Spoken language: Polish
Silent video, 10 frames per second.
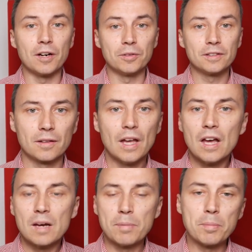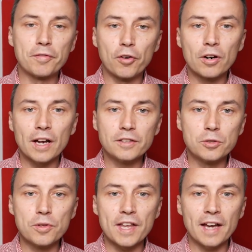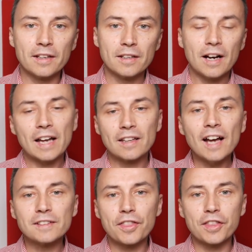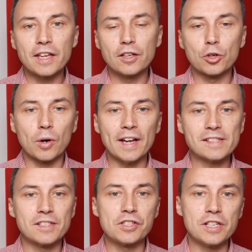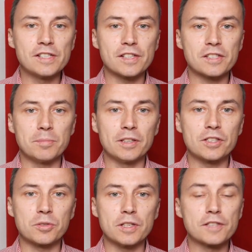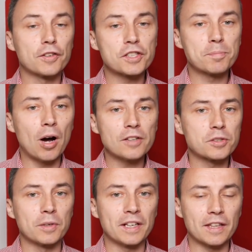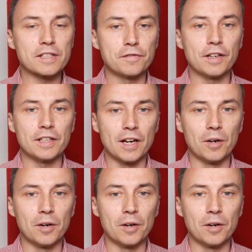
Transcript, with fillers: rozmawiać w tym odcinku. Zanim jednak zaczniemy, chciałbym podziękować Christ Jesus Ministry